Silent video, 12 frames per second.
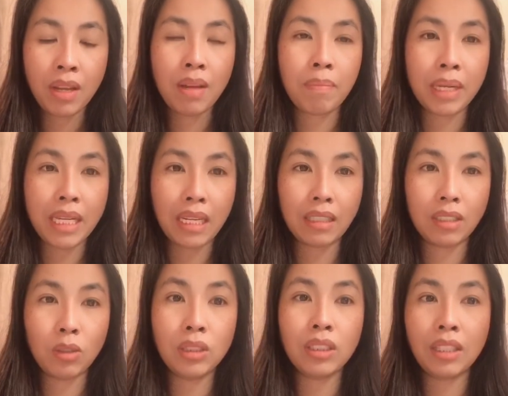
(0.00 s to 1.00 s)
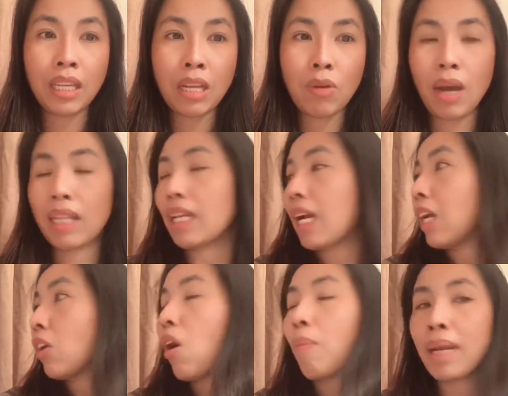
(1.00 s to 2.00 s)
มันยังรู้สึกดีกว่า แต่
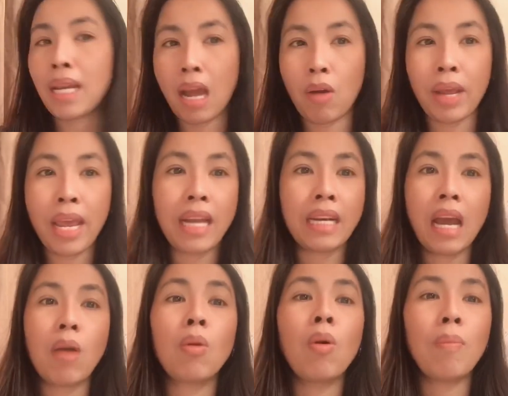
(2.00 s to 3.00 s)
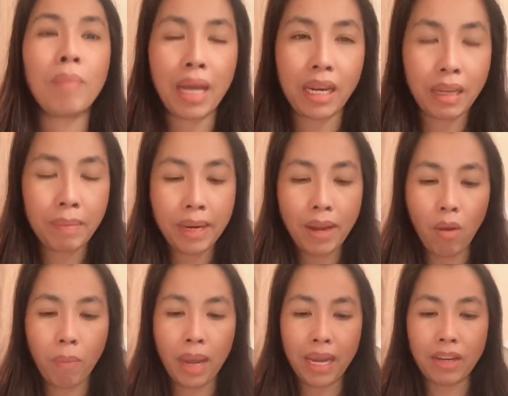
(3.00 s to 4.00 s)
ข้างนอกมันหนาวแห้งหนาวลมค่ะ เลยไม่ได้อ
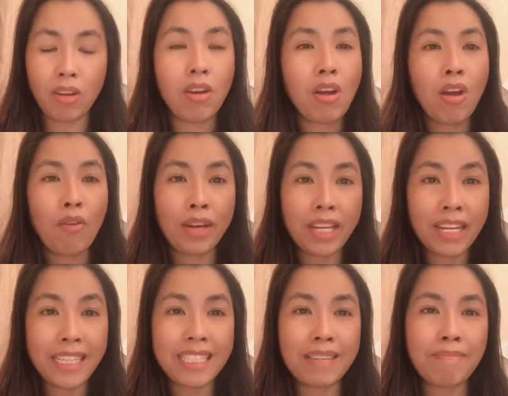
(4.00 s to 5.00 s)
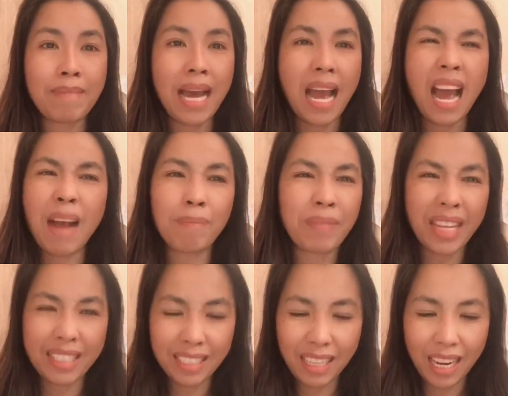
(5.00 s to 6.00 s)
อกไปเนาะ วันนี้ก็จะมาอัปเด
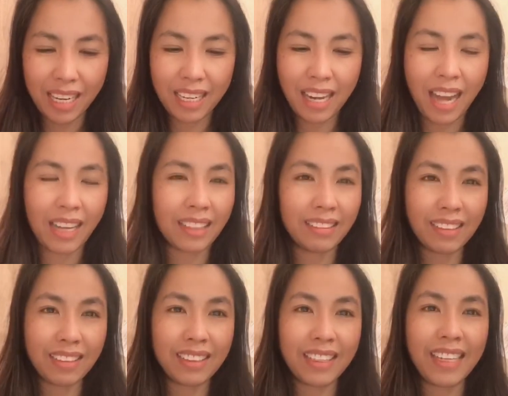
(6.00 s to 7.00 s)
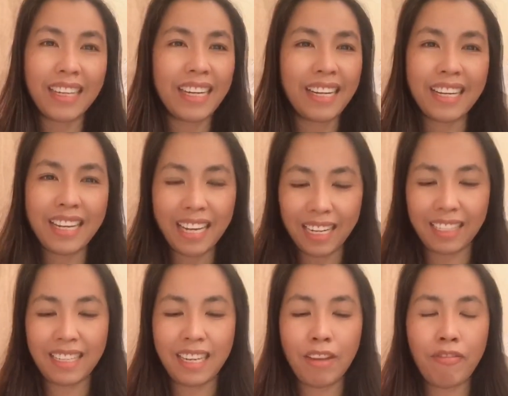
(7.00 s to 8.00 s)
ตสถานการณ์อันตรึงเครียด
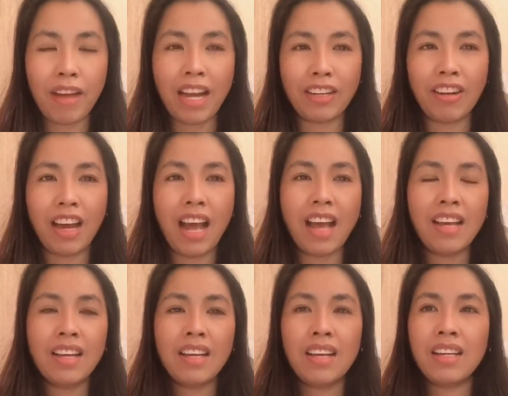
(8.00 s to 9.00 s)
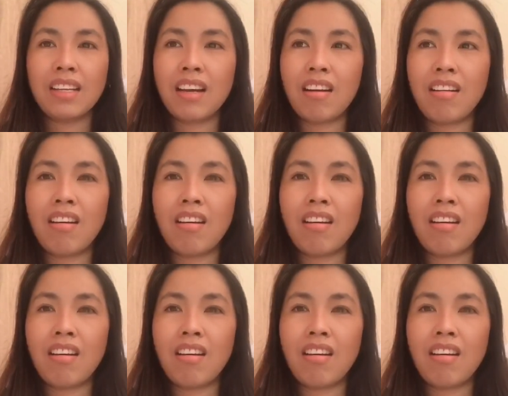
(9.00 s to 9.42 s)
นี้ให้ฟังเนาะคะ่ะ ก็